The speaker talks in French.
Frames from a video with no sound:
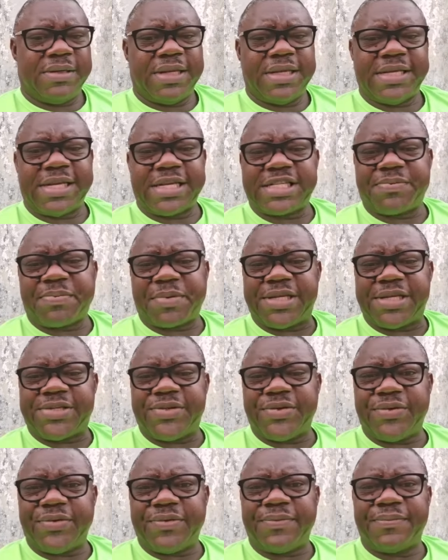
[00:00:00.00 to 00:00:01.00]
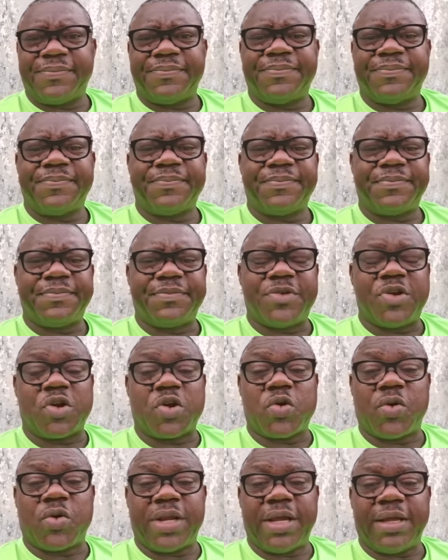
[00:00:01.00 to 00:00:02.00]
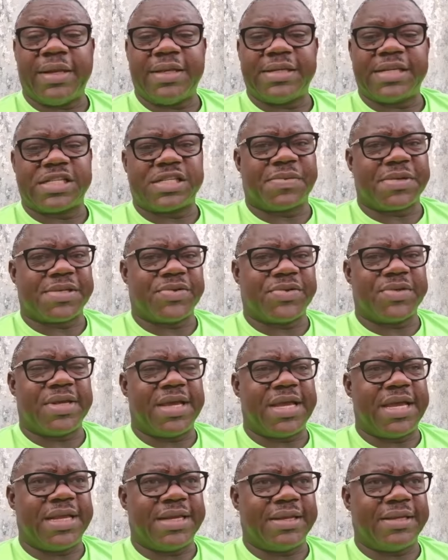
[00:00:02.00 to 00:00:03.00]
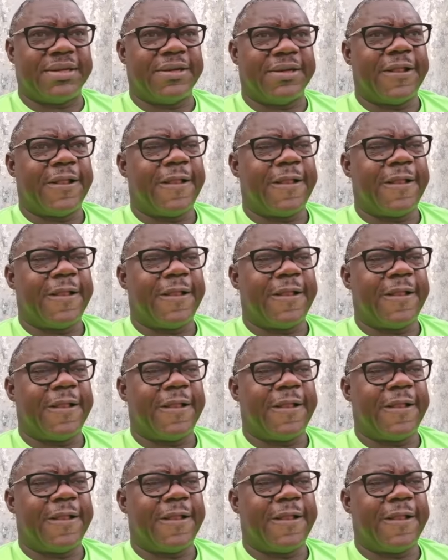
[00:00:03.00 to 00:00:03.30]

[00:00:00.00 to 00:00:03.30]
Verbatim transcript: des expressions de colère, des expressions de haine,